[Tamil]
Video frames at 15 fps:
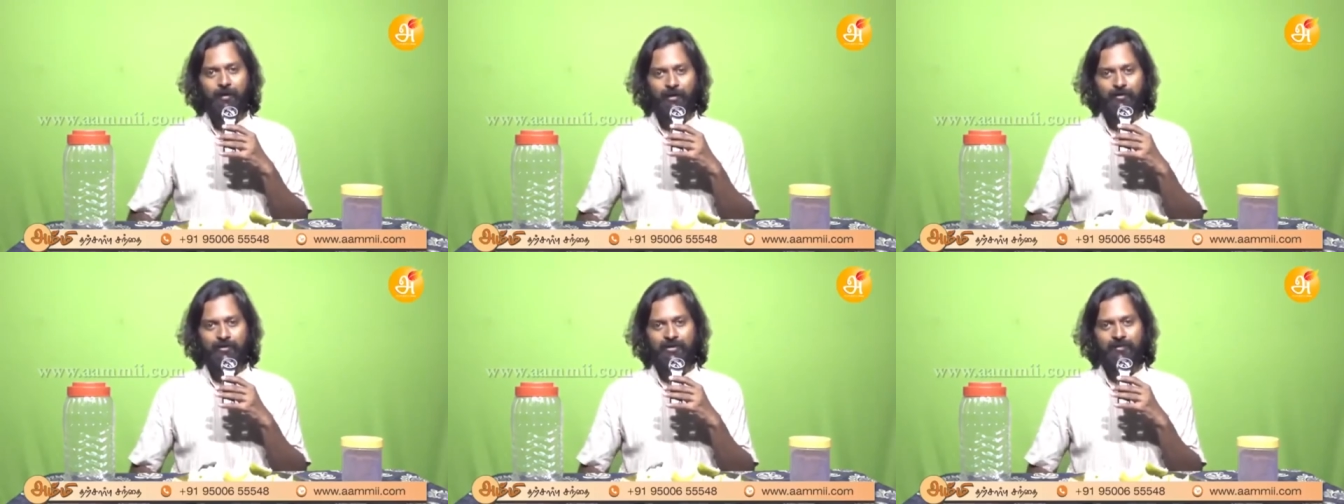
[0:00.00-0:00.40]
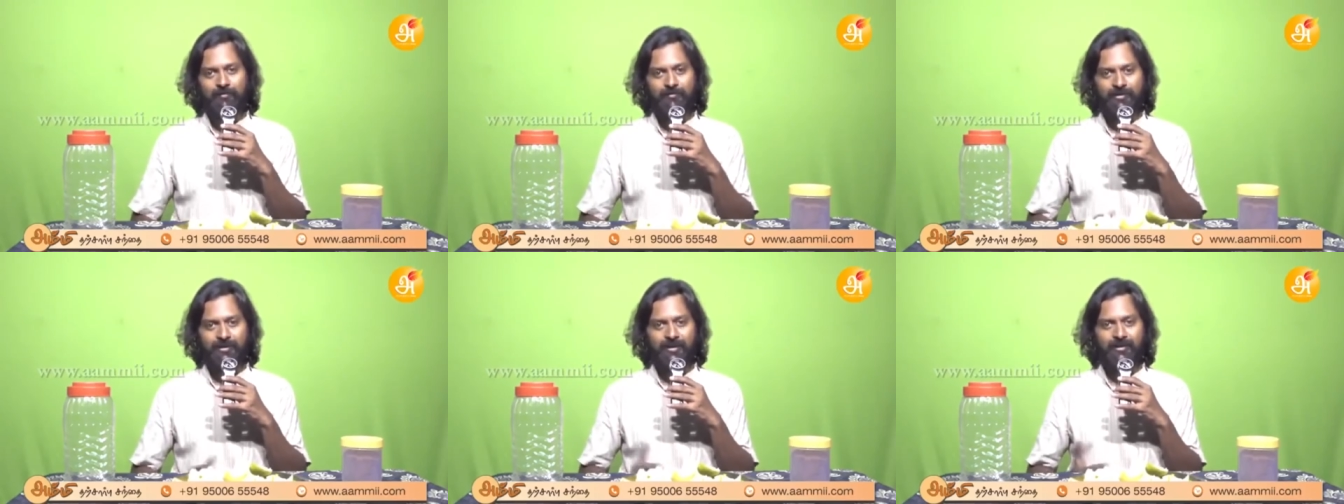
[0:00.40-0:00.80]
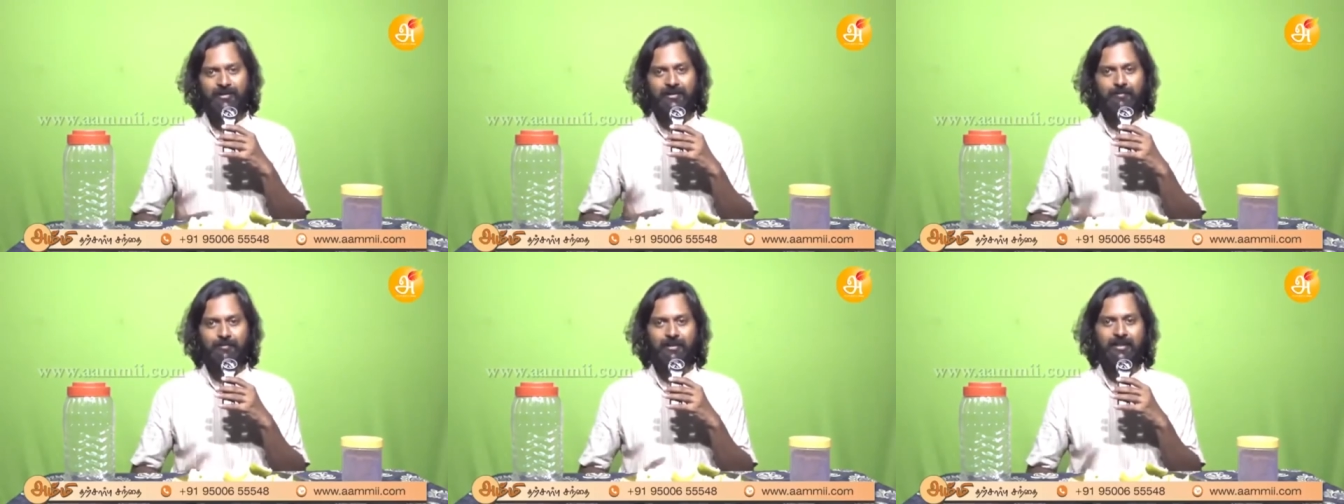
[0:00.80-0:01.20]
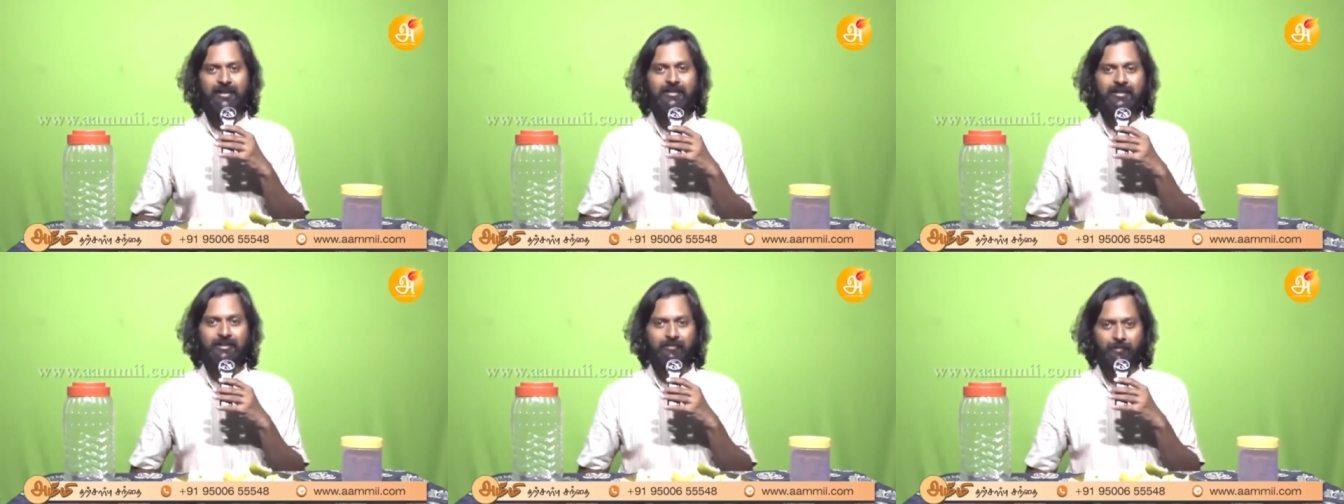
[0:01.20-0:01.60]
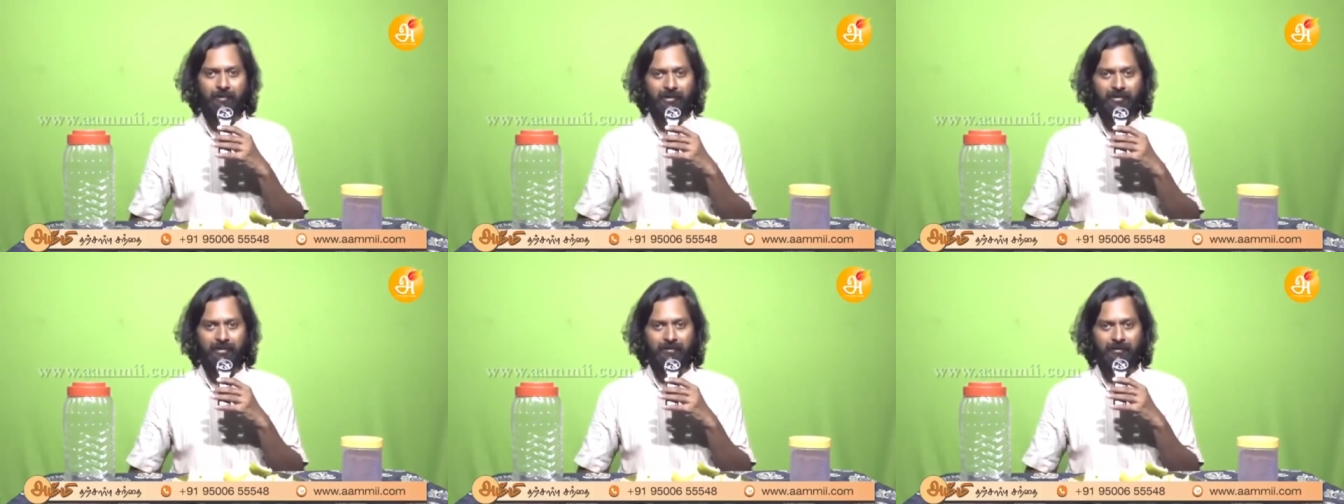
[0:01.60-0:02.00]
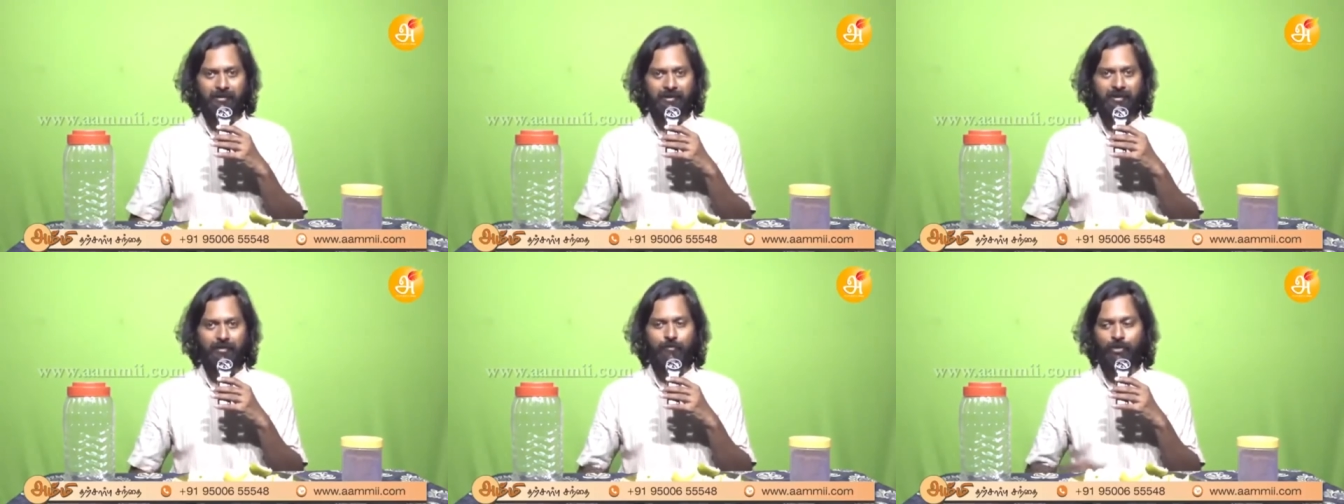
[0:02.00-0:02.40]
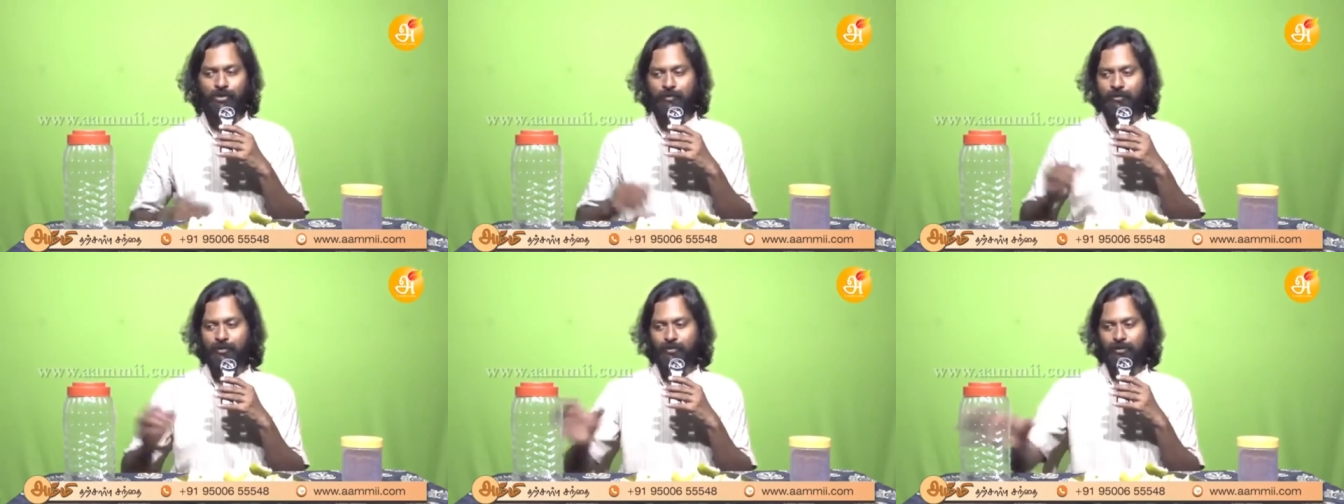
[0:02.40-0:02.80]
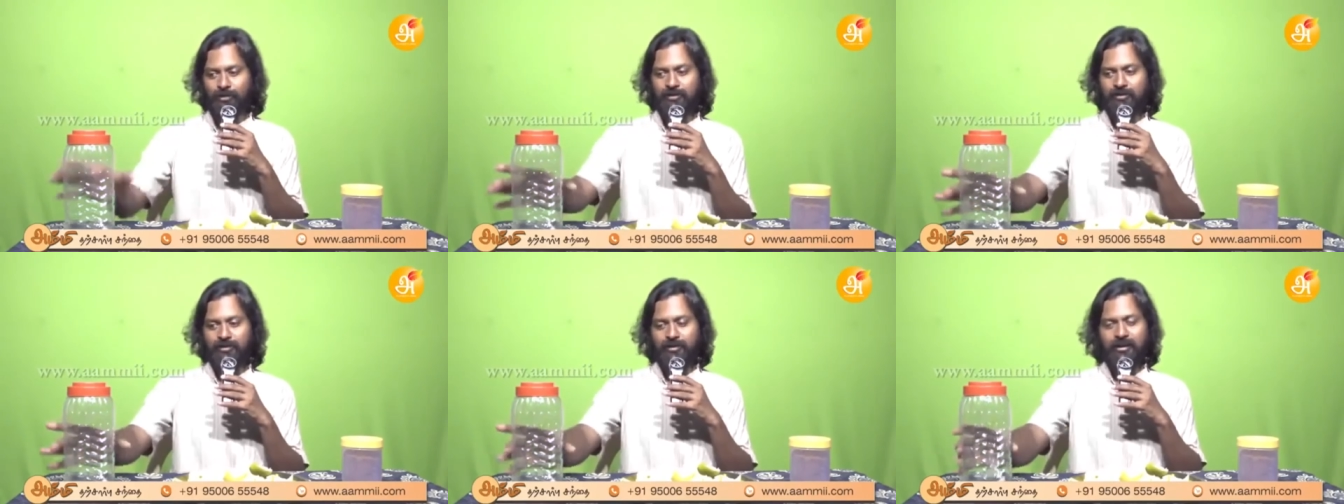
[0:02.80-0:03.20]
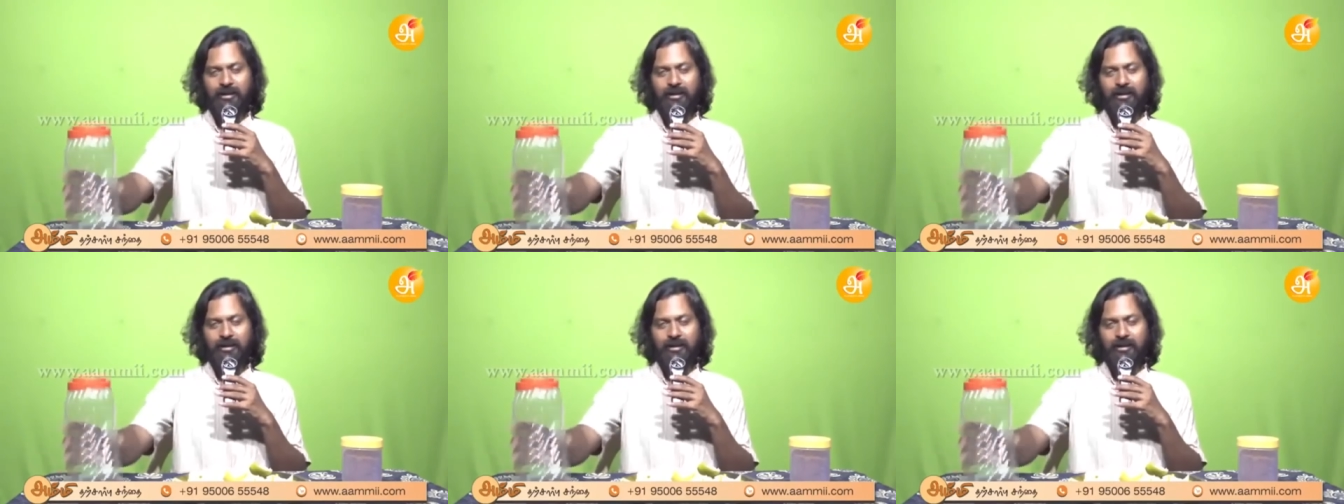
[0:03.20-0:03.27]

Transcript: பயோஎன்சைம் செய்கிறதுக்கு நம்மளுக்கு என்ன தேவைப்படுறதுன்னு பார்த்திங்கன்னா முக்கியமாக ஒரு